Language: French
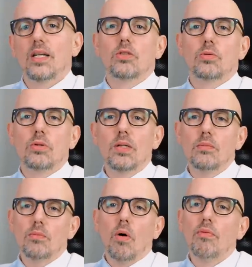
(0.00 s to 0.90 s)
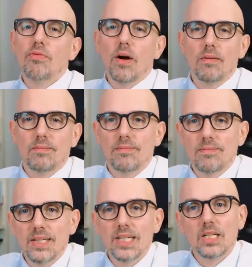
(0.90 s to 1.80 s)
Et je me suis dit, mais enfin.
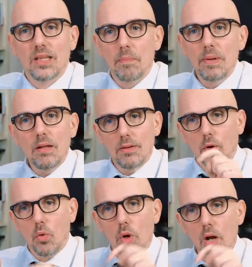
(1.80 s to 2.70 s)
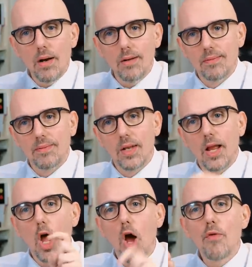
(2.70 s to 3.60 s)
Et j'ai tapé dans Google
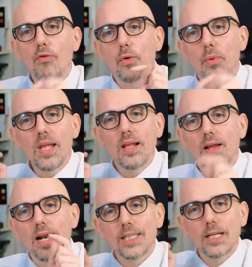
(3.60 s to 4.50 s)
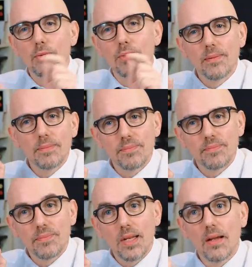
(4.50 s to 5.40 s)
œuf cuit dans la chatoune.
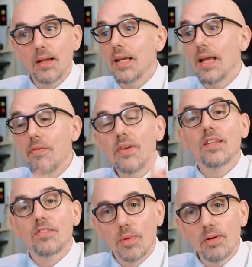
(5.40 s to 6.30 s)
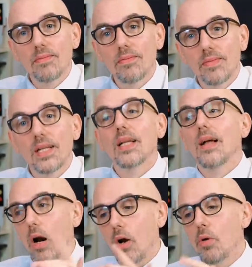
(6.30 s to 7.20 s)
Et effectivement,
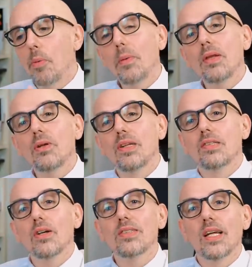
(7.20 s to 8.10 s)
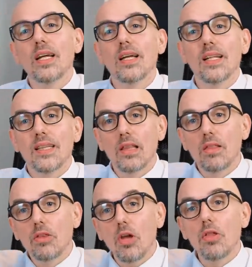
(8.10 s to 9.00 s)
alors le premier truc qui sort, c'est des
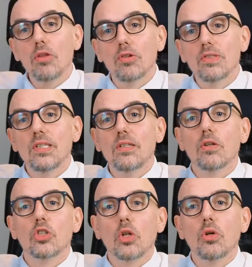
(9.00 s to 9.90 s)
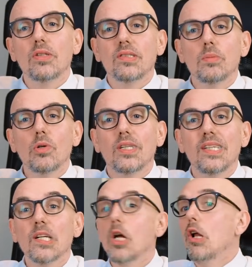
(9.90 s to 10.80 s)
tonnes de sites genre Doctissimo qui
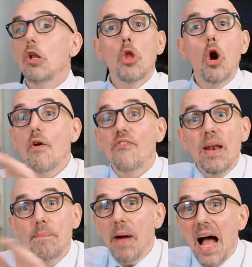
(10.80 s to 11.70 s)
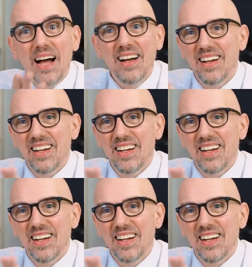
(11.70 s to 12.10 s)
disent ne le faites pas